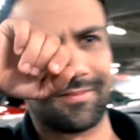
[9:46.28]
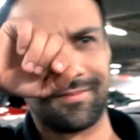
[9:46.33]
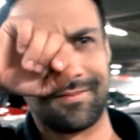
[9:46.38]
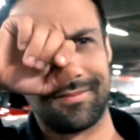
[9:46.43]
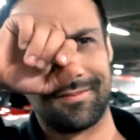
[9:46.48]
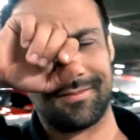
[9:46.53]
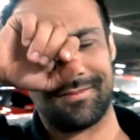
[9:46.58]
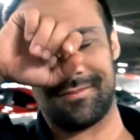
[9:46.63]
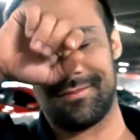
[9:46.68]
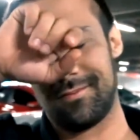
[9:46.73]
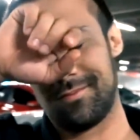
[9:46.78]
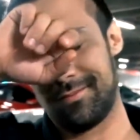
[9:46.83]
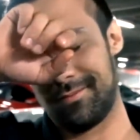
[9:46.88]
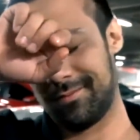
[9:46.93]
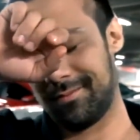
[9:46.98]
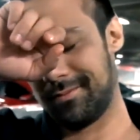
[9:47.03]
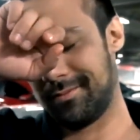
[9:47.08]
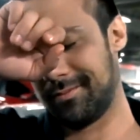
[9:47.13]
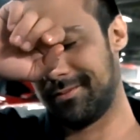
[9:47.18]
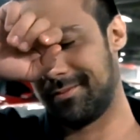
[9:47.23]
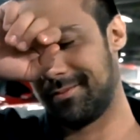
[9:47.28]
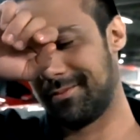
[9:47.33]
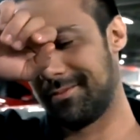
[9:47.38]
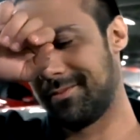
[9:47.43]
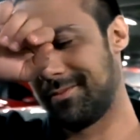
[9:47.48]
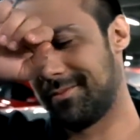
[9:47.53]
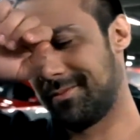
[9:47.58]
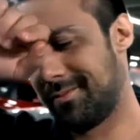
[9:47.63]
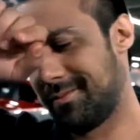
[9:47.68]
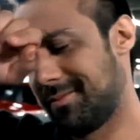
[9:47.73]
Só põe o óculos e acha que
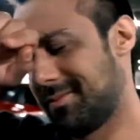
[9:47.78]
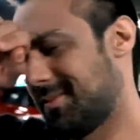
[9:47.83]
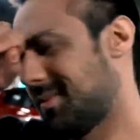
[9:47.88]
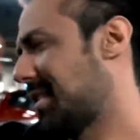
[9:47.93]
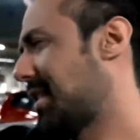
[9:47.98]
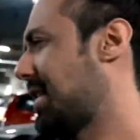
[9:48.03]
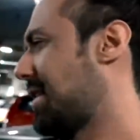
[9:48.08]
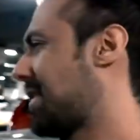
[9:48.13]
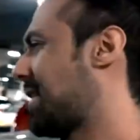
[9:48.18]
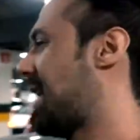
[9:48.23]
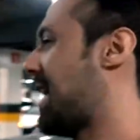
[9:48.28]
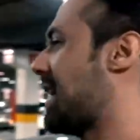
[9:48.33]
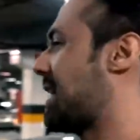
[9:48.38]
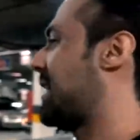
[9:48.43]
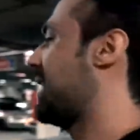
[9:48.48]
escondeu tudo. claro